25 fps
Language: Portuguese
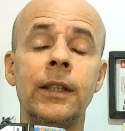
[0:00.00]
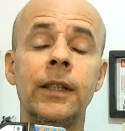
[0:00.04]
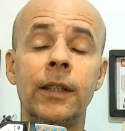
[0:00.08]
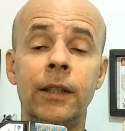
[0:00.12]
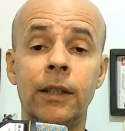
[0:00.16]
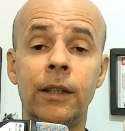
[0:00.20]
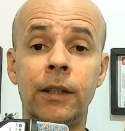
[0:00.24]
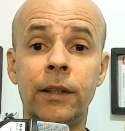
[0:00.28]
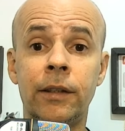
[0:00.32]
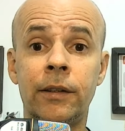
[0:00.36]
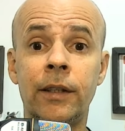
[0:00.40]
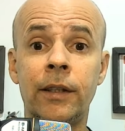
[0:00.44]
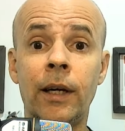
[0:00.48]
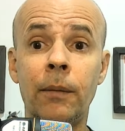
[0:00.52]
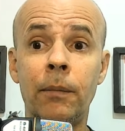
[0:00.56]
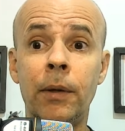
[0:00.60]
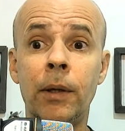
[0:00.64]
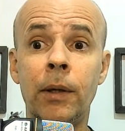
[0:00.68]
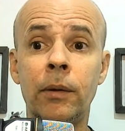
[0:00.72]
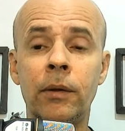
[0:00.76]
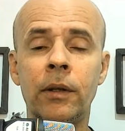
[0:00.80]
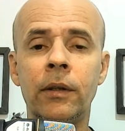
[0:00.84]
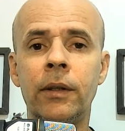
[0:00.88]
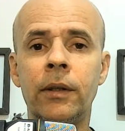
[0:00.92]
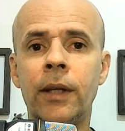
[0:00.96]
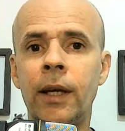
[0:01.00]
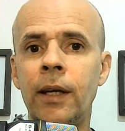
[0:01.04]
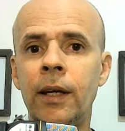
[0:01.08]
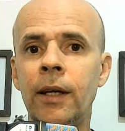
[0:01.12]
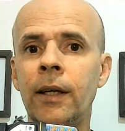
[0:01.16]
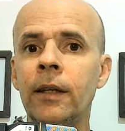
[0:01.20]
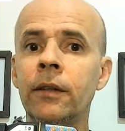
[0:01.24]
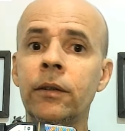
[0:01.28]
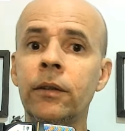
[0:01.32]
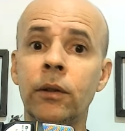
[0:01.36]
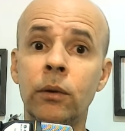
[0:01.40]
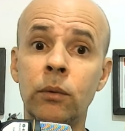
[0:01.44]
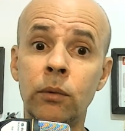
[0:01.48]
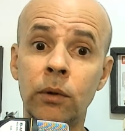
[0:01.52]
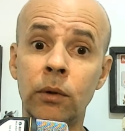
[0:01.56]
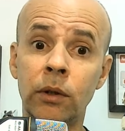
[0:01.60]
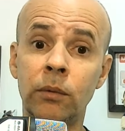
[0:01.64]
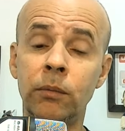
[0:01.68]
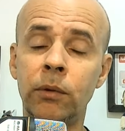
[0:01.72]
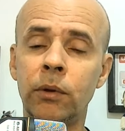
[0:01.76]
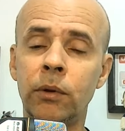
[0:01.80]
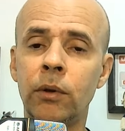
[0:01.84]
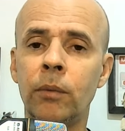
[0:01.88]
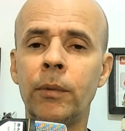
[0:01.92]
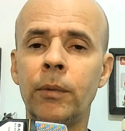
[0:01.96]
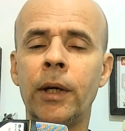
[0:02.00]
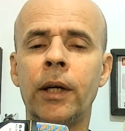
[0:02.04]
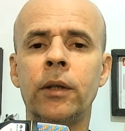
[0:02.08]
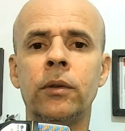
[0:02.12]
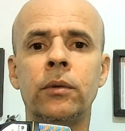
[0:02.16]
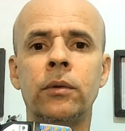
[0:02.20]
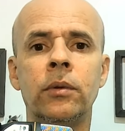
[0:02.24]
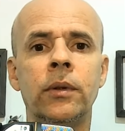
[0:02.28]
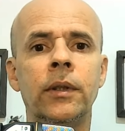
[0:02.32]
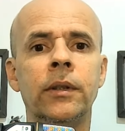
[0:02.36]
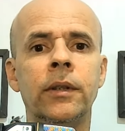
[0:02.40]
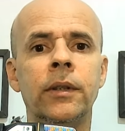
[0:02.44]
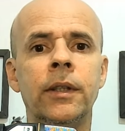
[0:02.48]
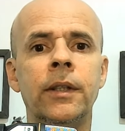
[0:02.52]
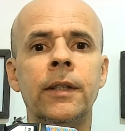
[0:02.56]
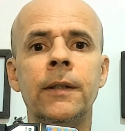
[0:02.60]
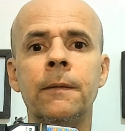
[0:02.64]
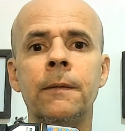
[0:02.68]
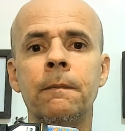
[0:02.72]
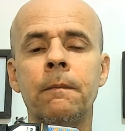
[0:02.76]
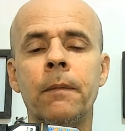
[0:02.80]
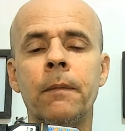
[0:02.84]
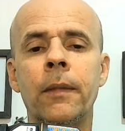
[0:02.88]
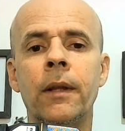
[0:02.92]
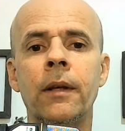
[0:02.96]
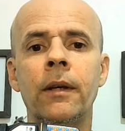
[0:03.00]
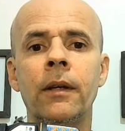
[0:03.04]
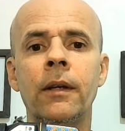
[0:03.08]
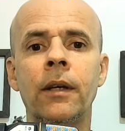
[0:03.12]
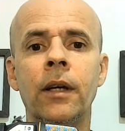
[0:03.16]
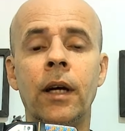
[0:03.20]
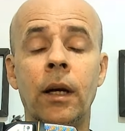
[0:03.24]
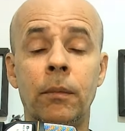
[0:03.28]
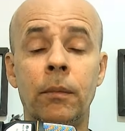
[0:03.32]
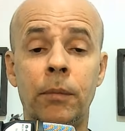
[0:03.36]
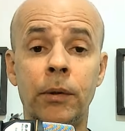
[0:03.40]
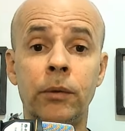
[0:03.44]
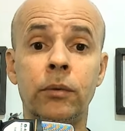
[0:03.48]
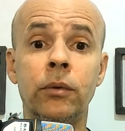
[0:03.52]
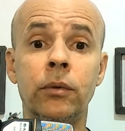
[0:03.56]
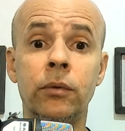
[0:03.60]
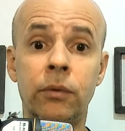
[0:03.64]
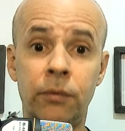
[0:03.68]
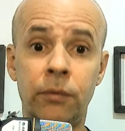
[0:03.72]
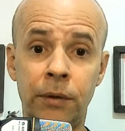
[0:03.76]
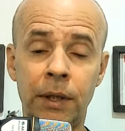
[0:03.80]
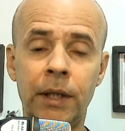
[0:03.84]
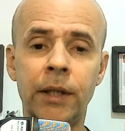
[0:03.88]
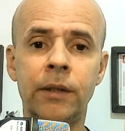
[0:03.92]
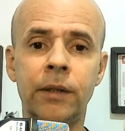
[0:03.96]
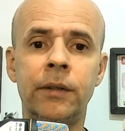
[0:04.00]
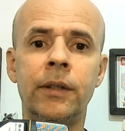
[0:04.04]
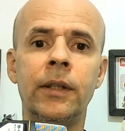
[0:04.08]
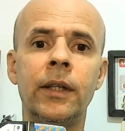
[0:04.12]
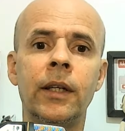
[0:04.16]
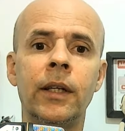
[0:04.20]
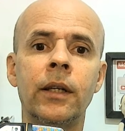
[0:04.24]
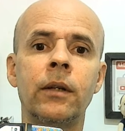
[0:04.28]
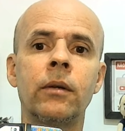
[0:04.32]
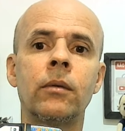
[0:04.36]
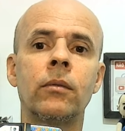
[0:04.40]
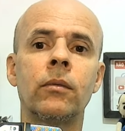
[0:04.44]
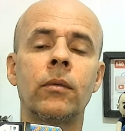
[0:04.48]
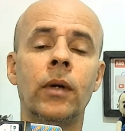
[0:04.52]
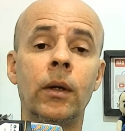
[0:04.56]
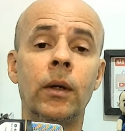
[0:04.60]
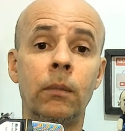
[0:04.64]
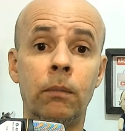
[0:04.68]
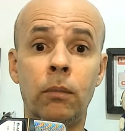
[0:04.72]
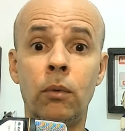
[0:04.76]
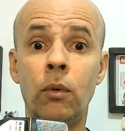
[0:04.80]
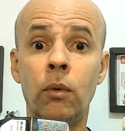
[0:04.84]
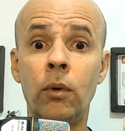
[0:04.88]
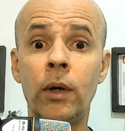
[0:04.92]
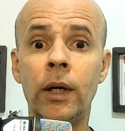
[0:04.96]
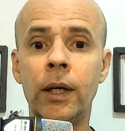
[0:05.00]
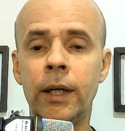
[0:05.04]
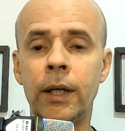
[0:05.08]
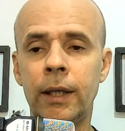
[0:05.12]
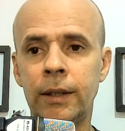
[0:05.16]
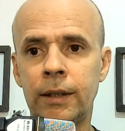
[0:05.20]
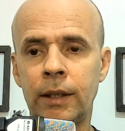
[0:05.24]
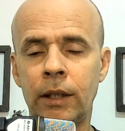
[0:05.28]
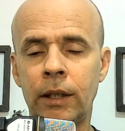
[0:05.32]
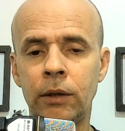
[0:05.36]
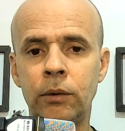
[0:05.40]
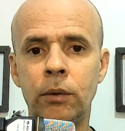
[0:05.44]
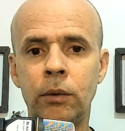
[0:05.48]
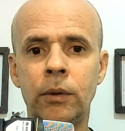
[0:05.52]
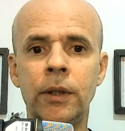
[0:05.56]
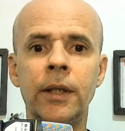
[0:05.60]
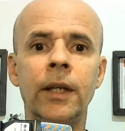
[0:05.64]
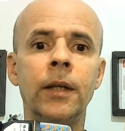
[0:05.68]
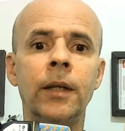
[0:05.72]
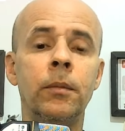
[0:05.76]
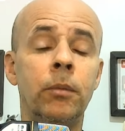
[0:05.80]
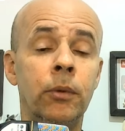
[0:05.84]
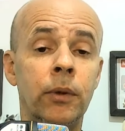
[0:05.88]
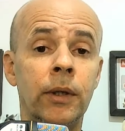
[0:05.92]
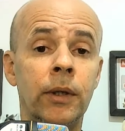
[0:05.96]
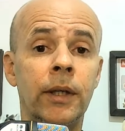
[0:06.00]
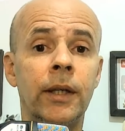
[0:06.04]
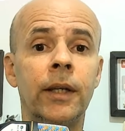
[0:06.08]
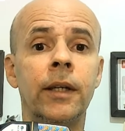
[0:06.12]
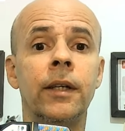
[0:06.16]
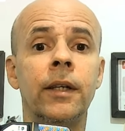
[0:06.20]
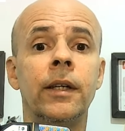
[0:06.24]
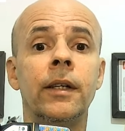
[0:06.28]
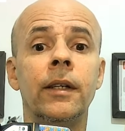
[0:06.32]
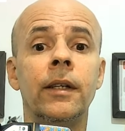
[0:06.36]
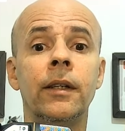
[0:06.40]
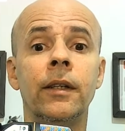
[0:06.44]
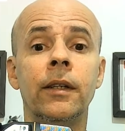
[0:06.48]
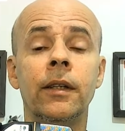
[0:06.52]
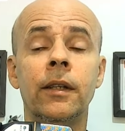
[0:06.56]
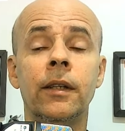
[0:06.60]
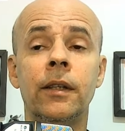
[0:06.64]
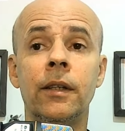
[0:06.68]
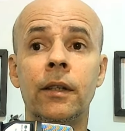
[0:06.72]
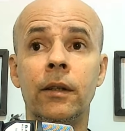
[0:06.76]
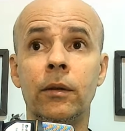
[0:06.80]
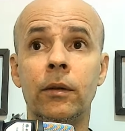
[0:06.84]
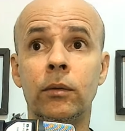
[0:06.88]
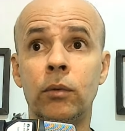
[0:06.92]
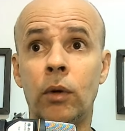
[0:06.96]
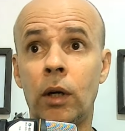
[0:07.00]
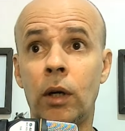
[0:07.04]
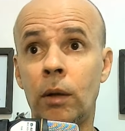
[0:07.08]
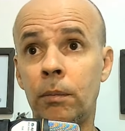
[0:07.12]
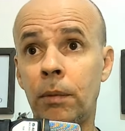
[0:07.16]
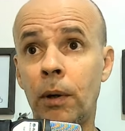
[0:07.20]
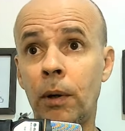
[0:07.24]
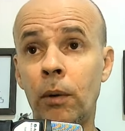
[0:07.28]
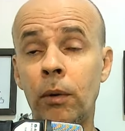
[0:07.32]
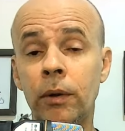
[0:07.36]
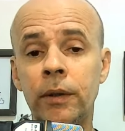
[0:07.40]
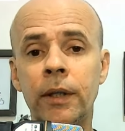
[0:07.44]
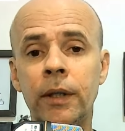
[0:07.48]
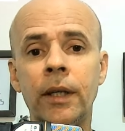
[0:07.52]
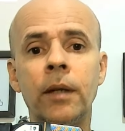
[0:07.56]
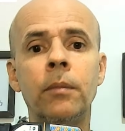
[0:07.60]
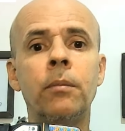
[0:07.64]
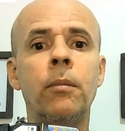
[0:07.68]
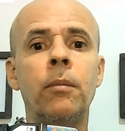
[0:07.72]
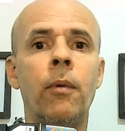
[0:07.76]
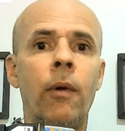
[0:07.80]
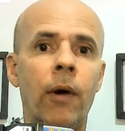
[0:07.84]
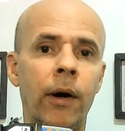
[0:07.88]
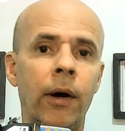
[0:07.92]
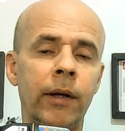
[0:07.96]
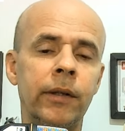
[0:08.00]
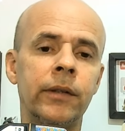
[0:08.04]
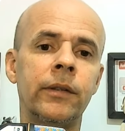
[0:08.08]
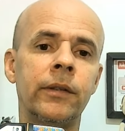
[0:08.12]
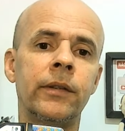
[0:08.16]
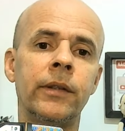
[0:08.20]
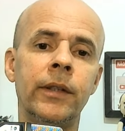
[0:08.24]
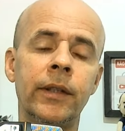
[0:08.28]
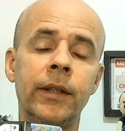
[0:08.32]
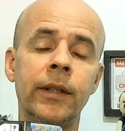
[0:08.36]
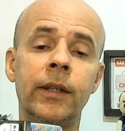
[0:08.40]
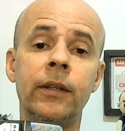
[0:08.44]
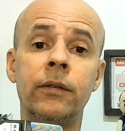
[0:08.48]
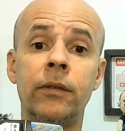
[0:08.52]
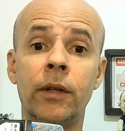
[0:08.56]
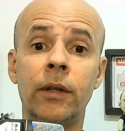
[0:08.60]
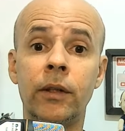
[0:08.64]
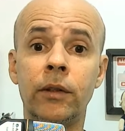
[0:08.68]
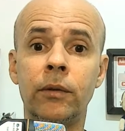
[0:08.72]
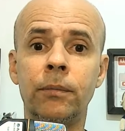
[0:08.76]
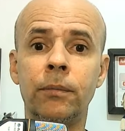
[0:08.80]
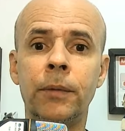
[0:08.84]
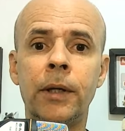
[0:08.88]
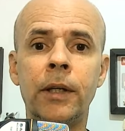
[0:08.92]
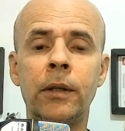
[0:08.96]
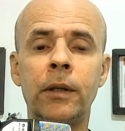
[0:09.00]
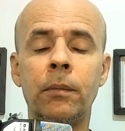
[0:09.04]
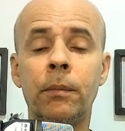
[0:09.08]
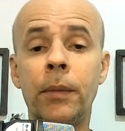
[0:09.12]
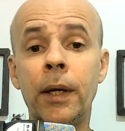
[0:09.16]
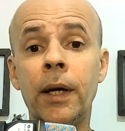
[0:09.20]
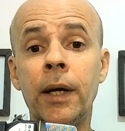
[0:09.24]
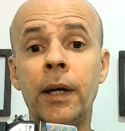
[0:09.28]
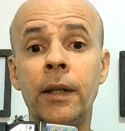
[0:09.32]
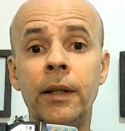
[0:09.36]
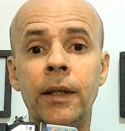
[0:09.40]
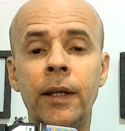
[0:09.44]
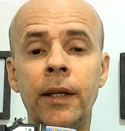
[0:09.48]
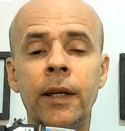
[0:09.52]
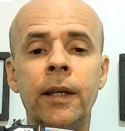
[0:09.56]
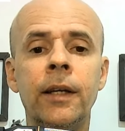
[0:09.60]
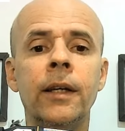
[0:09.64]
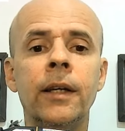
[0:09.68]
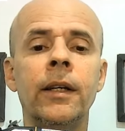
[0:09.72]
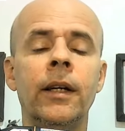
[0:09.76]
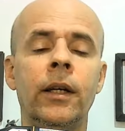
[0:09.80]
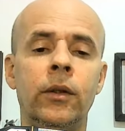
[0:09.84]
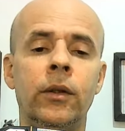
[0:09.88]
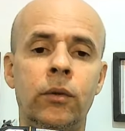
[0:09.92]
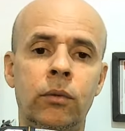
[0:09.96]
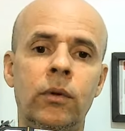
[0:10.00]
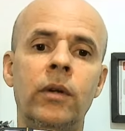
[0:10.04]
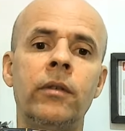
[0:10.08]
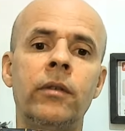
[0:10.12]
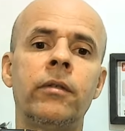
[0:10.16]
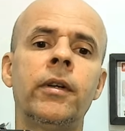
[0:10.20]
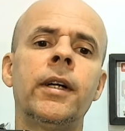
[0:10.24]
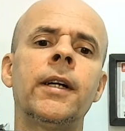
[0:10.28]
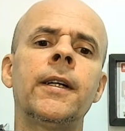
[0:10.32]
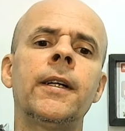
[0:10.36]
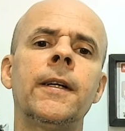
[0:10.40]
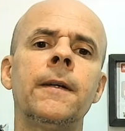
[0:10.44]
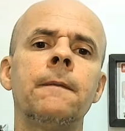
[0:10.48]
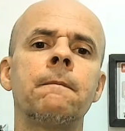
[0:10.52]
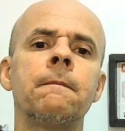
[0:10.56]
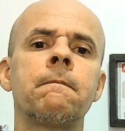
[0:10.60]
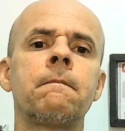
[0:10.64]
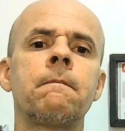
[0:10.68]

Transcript: E sabendo que tem essas duas mil nomeações aí, a pessoa fica assim, né? Com a pulga atrás da orelha, porque de uma hora para outra ele pode sim, né? Infelizmente, perder né? a sua vaga aí.